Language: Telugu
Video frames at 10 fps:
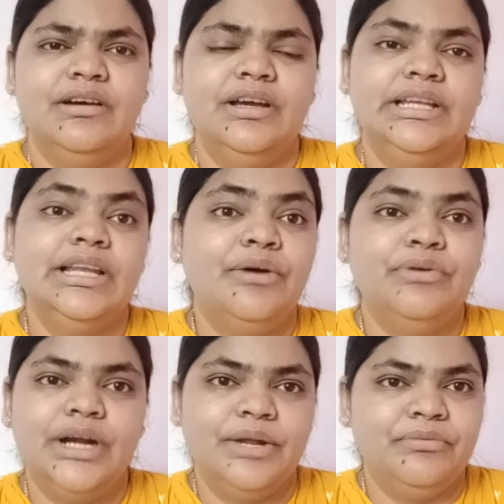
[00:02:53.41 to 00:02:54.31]
ఇట్లా
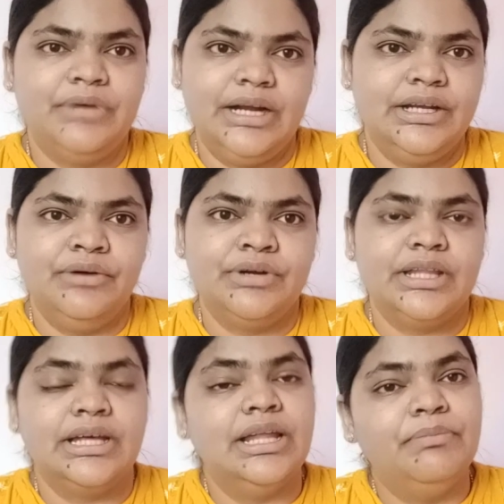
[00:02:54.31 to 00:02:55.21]
ఉండడం అట్లా
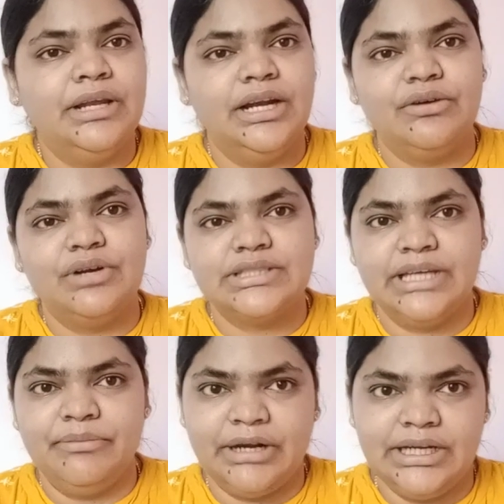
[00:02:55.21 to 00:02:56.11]
ఉంటుంది కదా పిల్లలకు కూడా
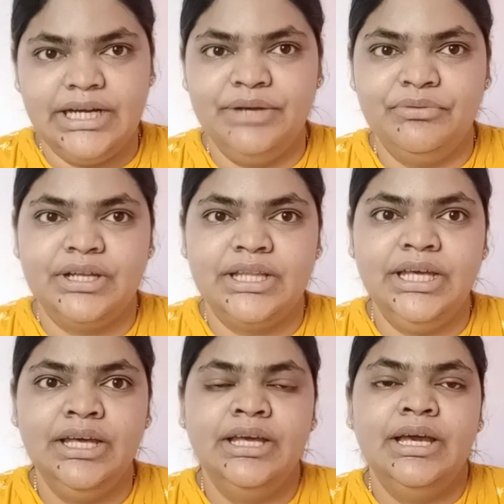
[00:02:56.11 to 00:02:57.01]
సేమ్ అట్లానే ఉంటుంది
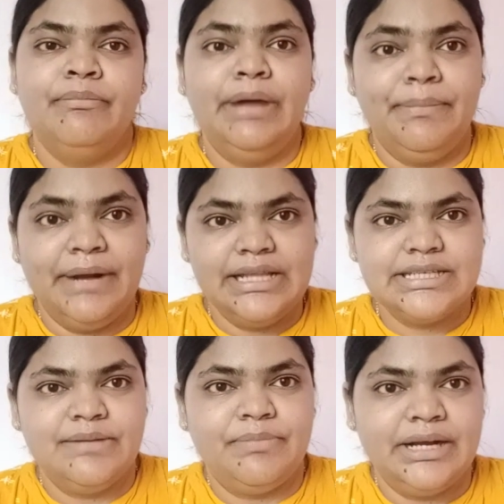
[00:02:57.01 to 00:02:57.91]

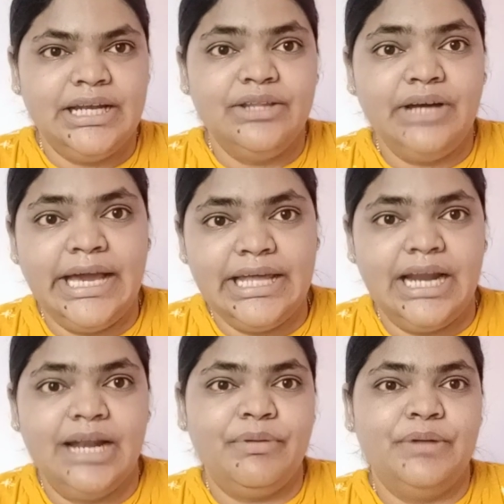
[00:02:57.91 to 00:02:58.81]
భయపడాల్సిన పని లేదు
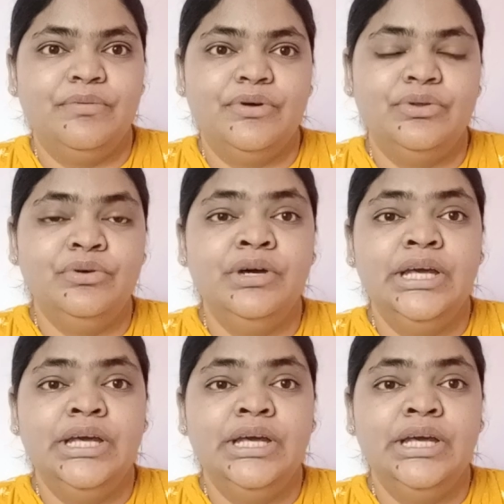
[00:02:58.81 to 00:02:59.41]
హైరాణ పడిపోవద్దు